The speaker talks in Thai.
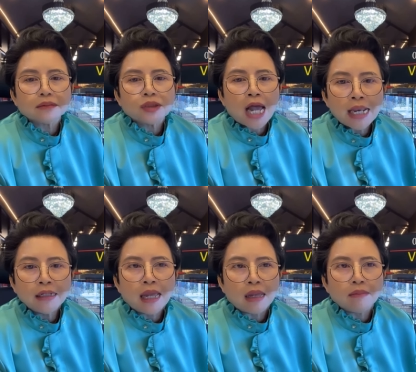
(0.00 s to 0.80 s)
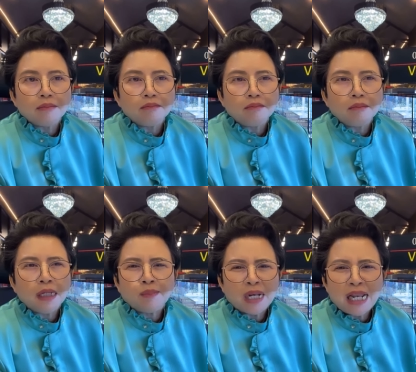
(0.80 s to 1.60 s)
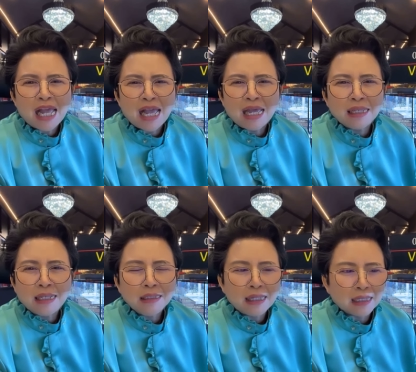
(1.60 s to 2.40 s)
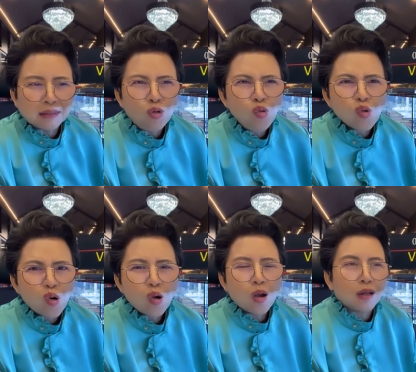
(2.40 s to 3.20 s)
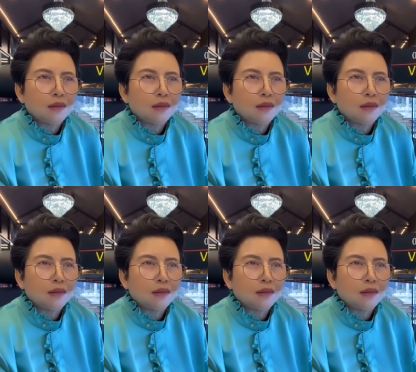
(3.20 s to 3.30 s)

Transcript: ฉันเนี่ยมีปัญหาในเรื่องคู่ครอง